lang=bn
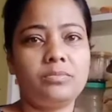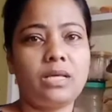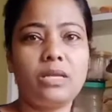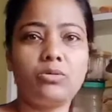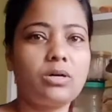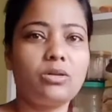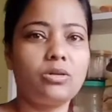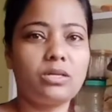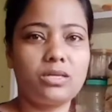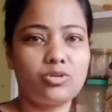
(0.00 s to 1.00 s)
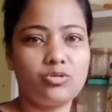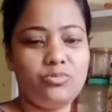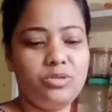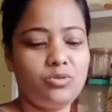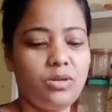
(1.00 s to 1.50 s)
তাহলে ওখানে অনেকটা
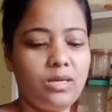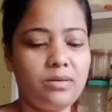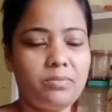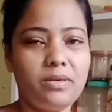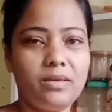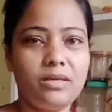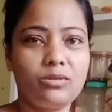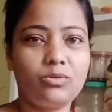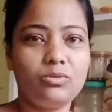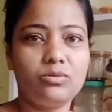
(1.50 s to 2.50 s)
সবজি চলে যাবে তো